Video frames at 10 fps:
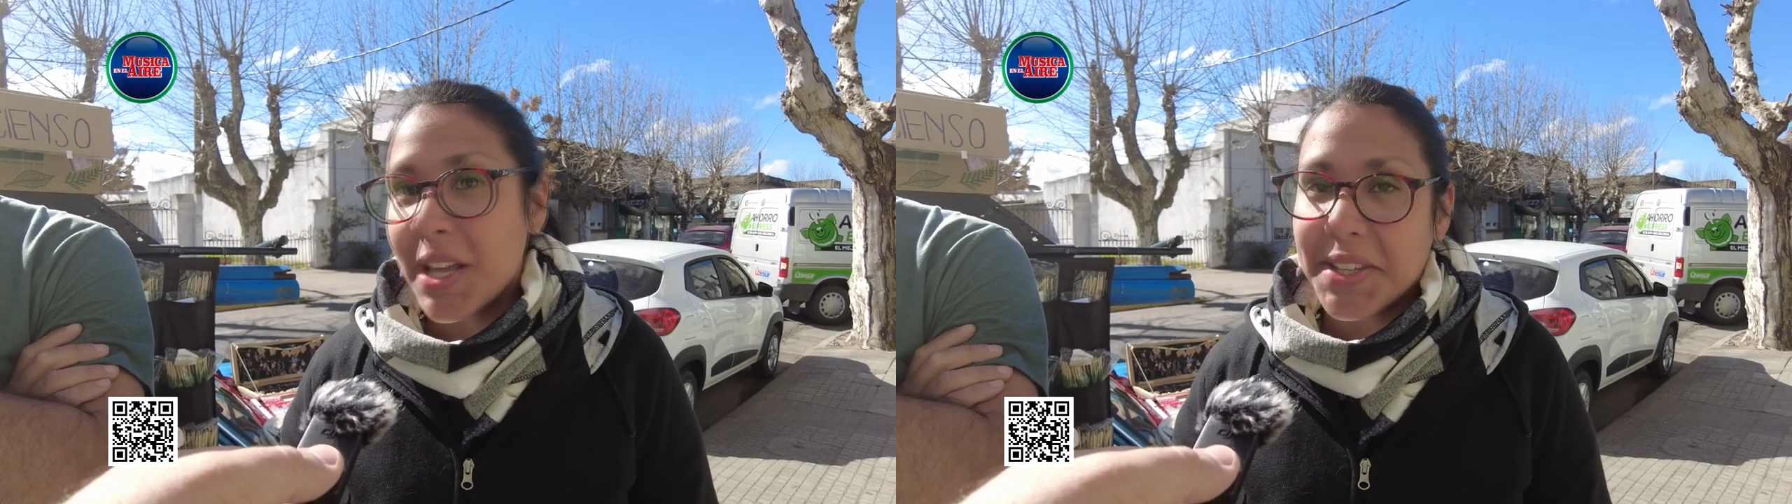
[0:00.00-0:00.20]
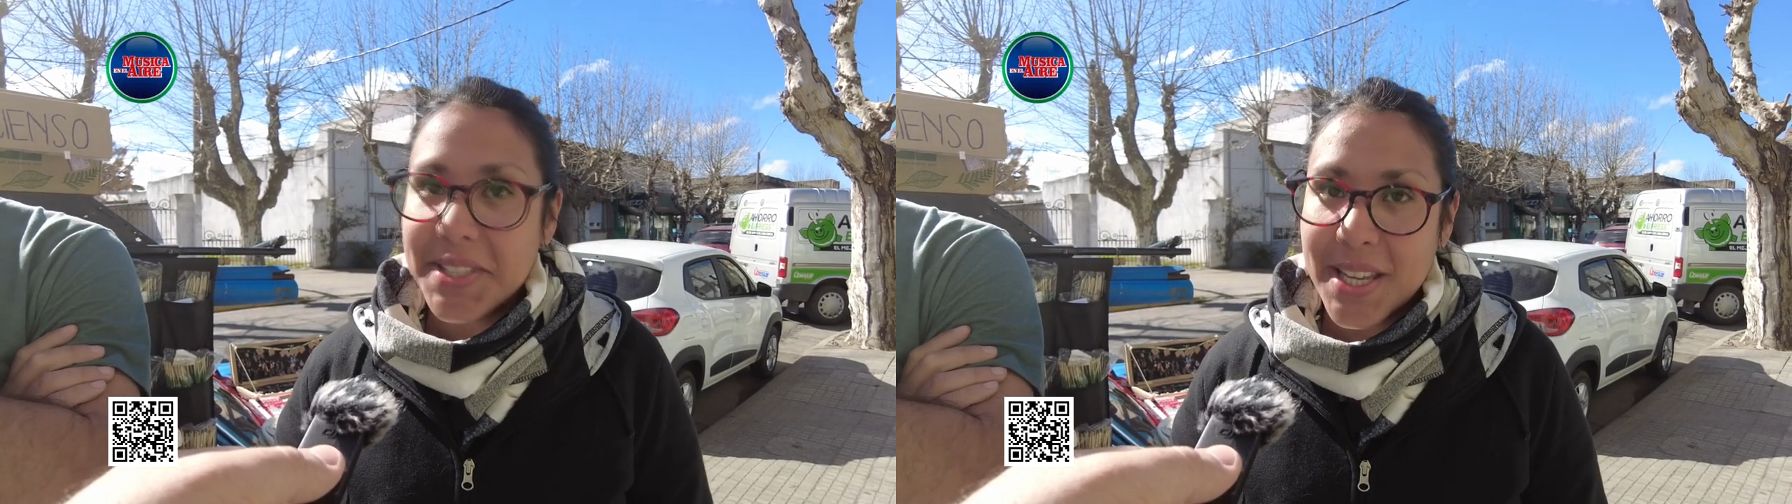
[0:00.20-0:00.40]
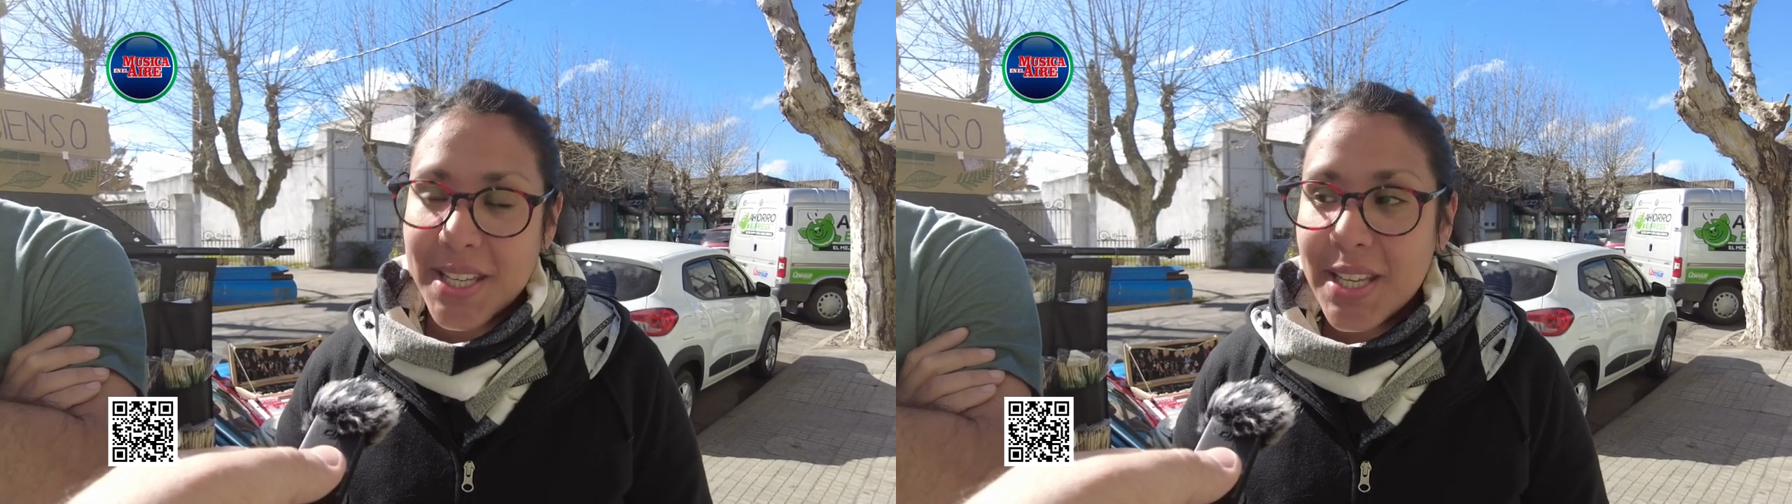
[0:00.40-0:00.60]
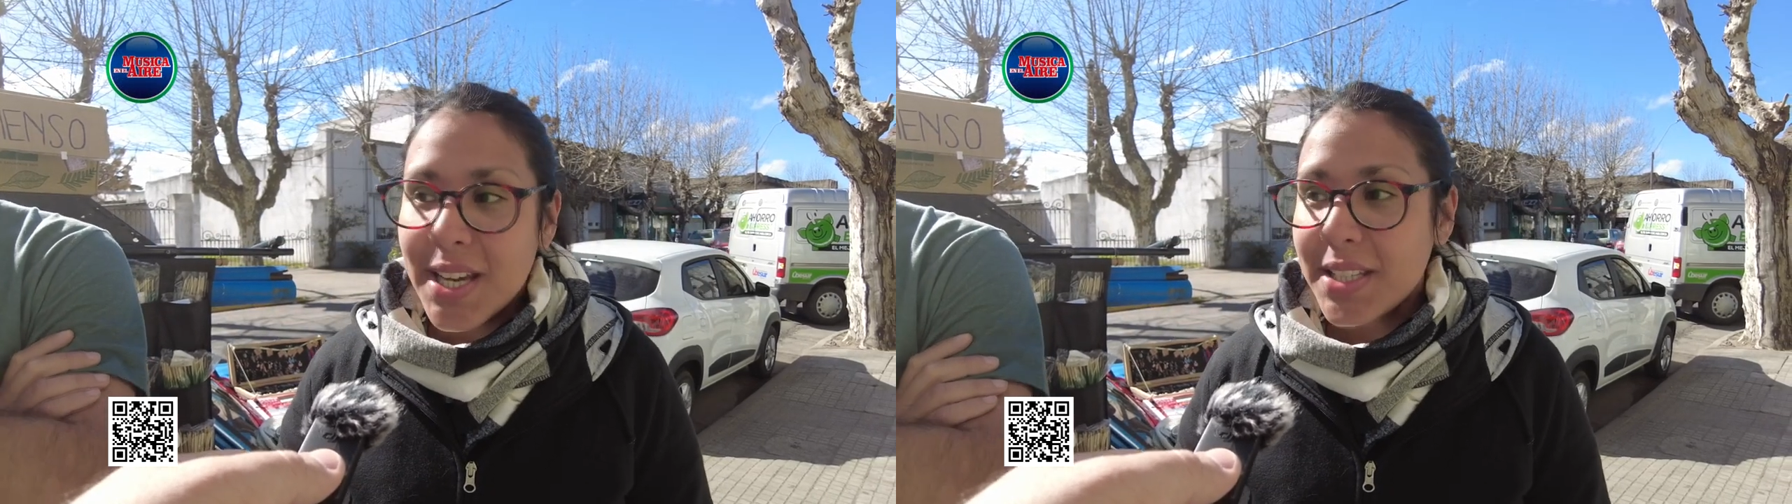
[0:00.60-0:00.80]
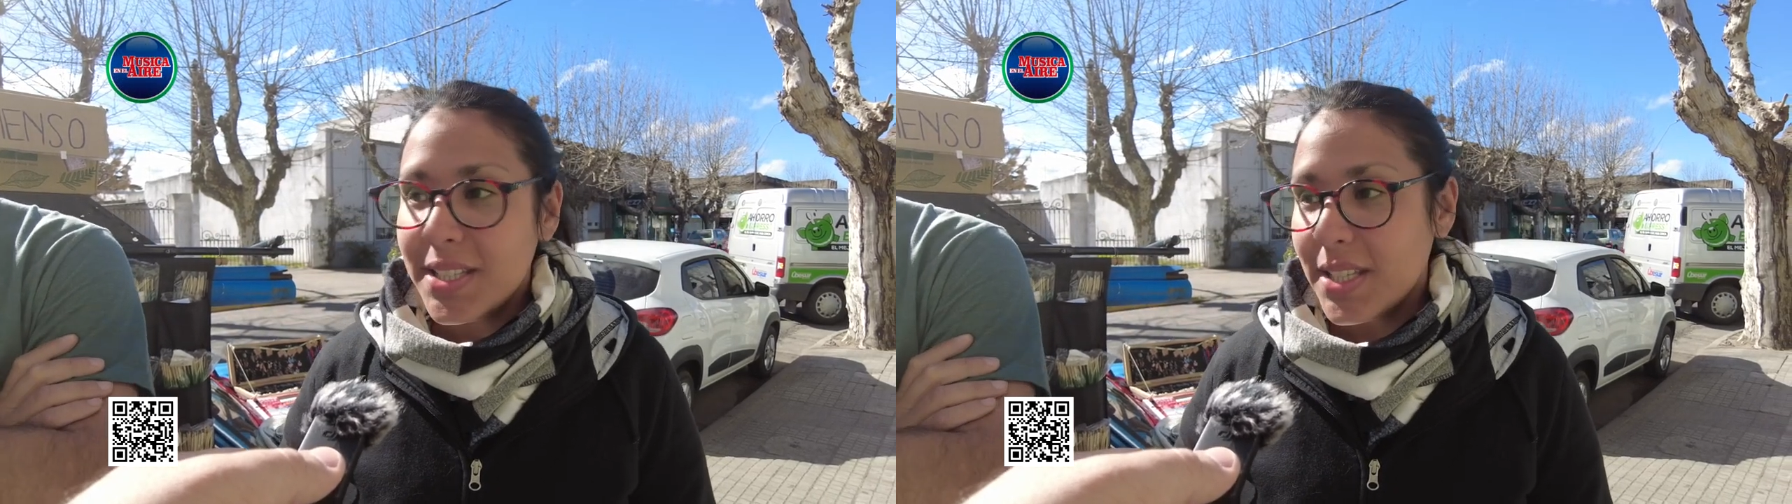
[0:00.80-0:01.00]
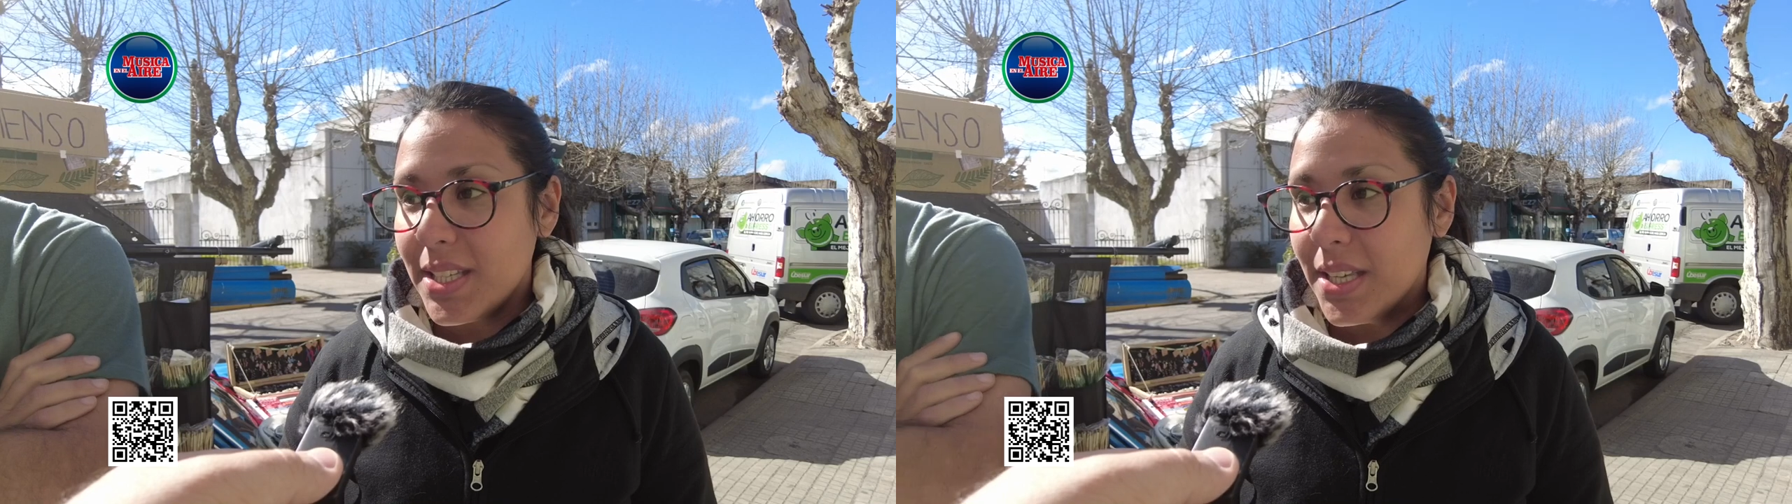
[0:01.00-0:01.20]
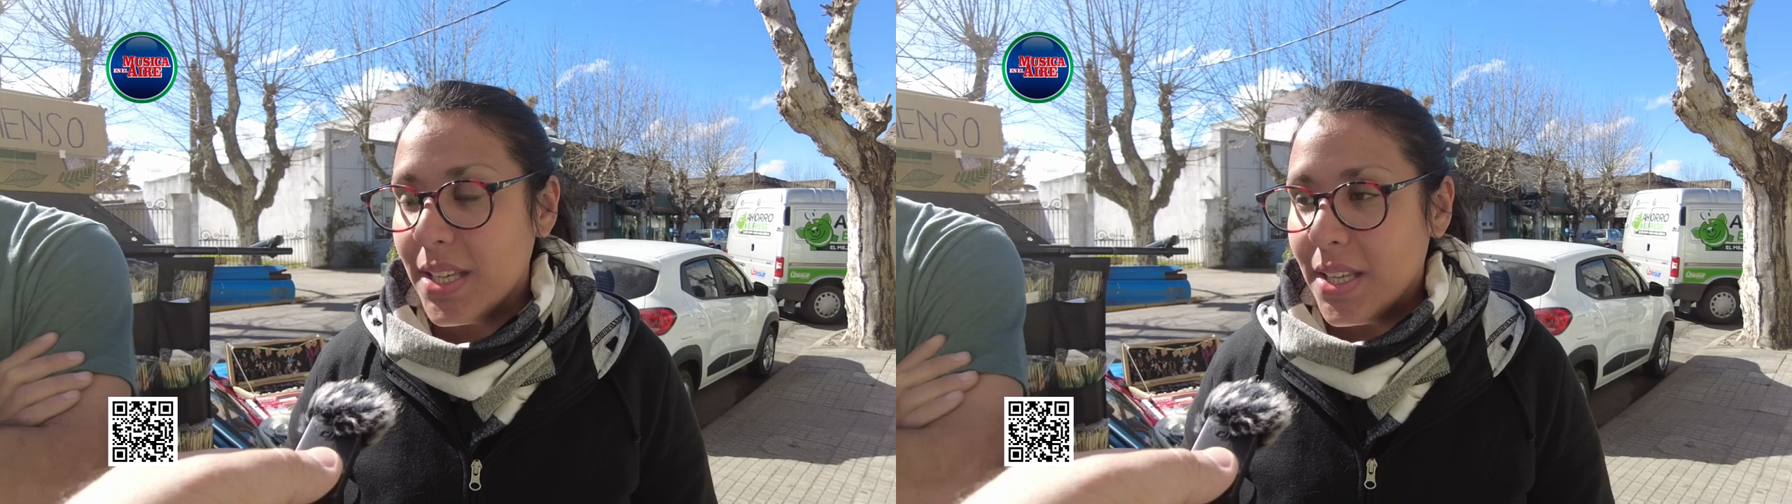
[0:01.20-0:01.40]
de artesanías y